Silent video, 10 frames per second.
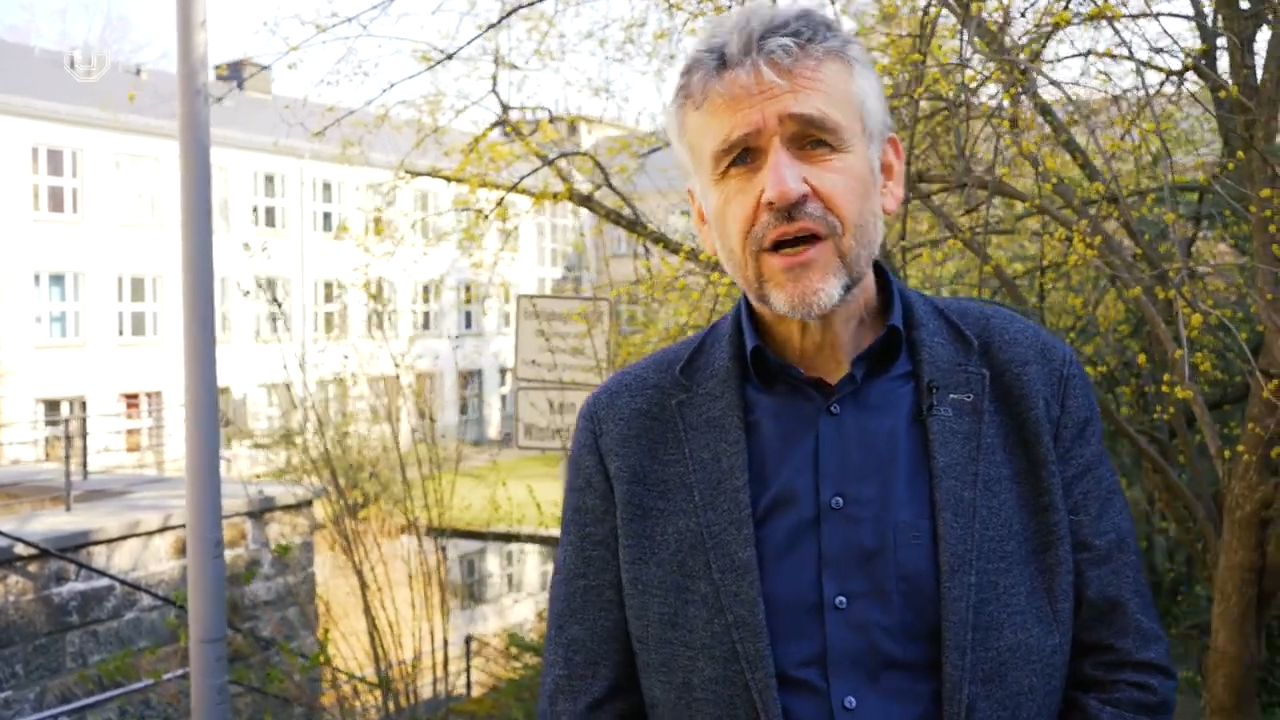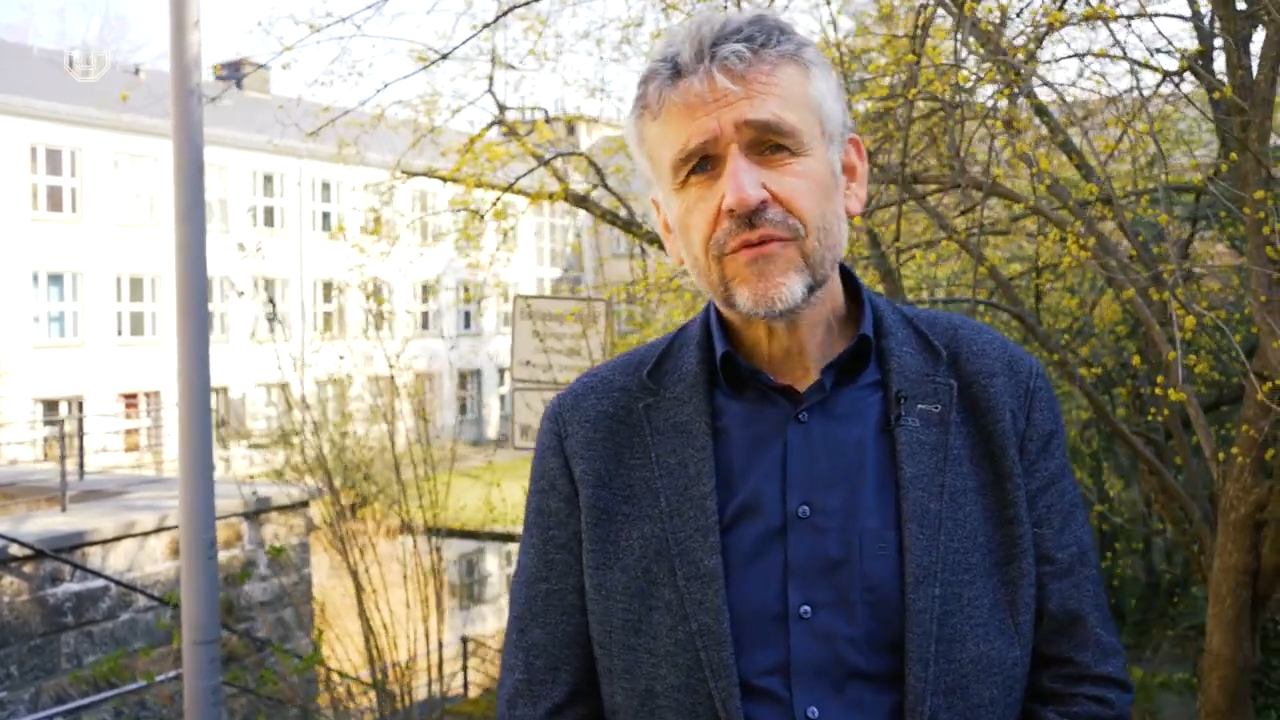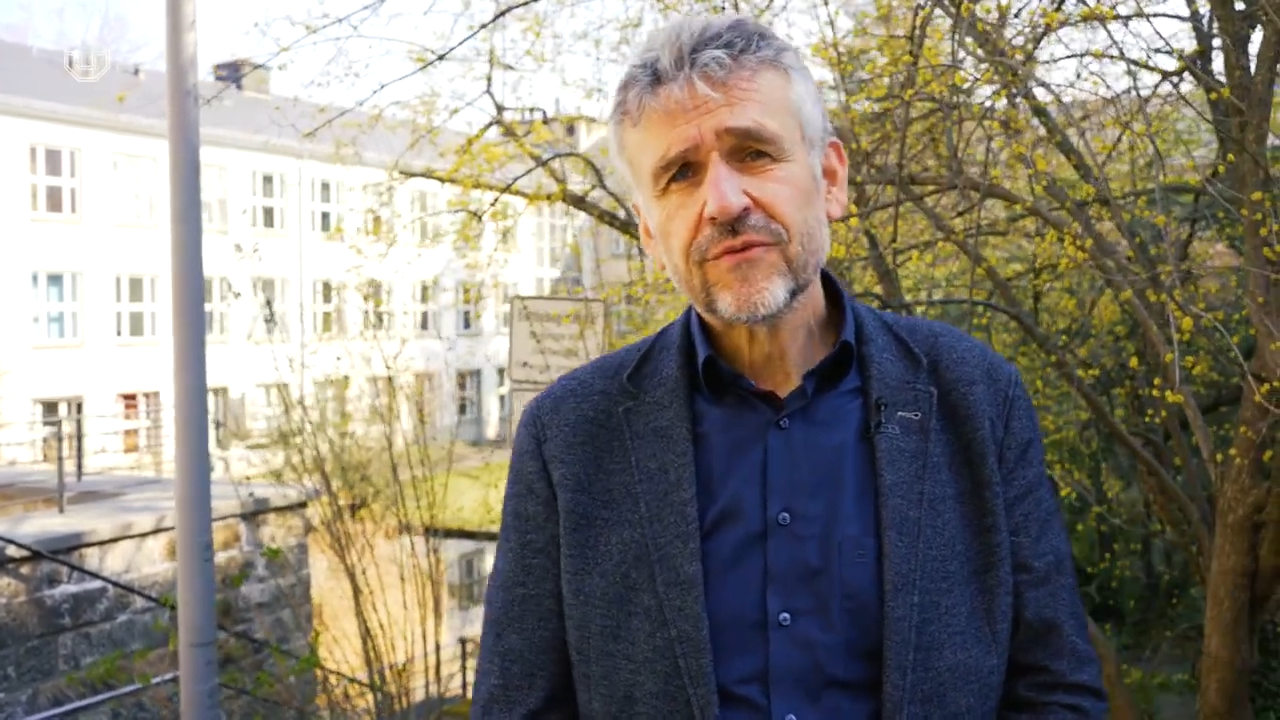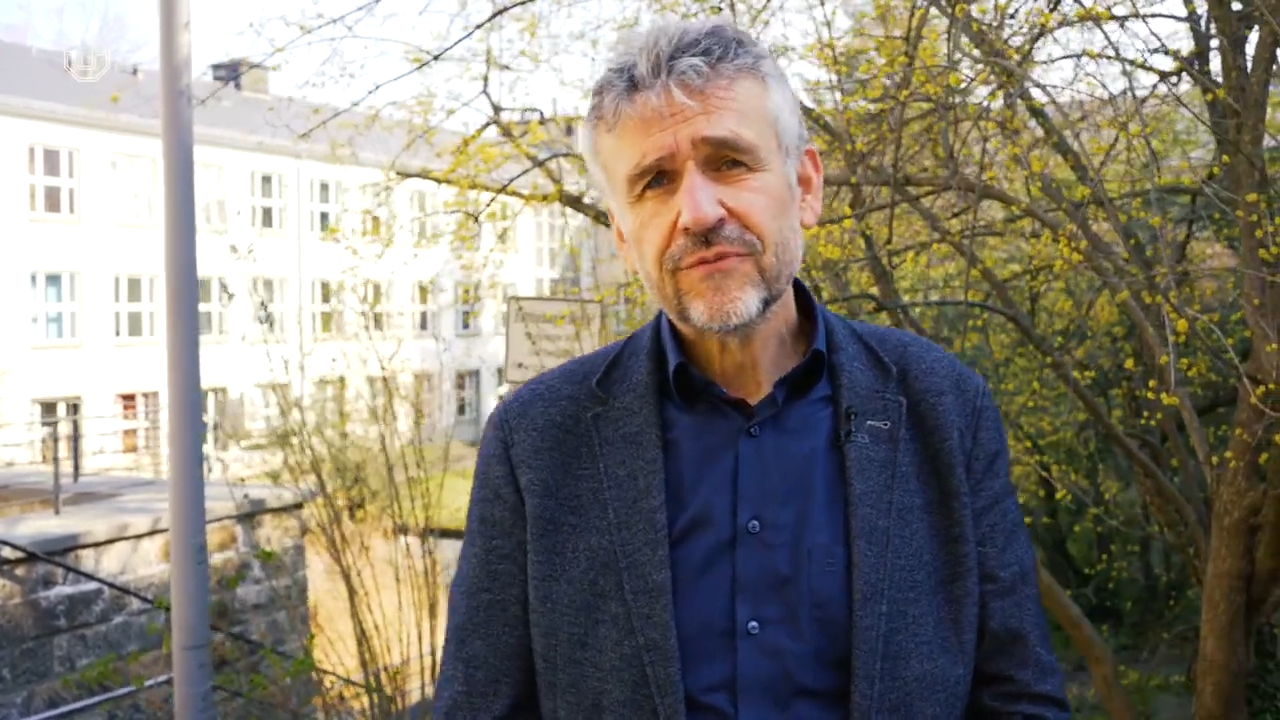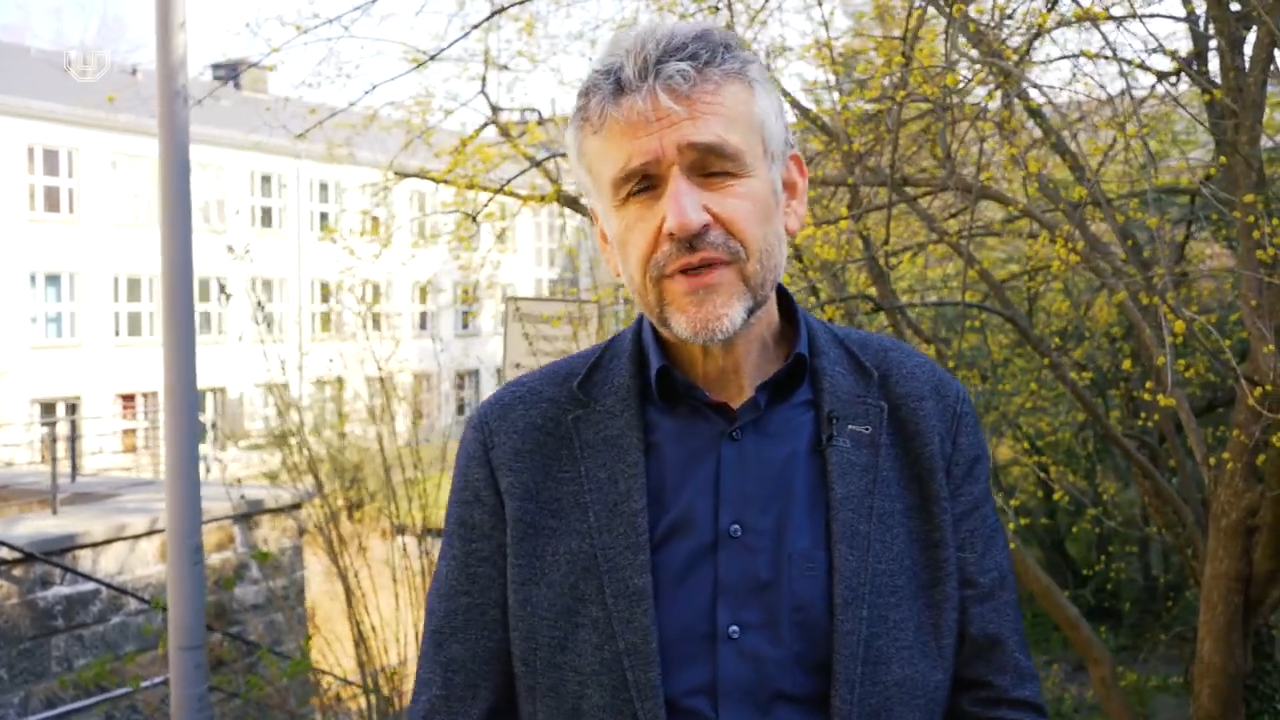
laufen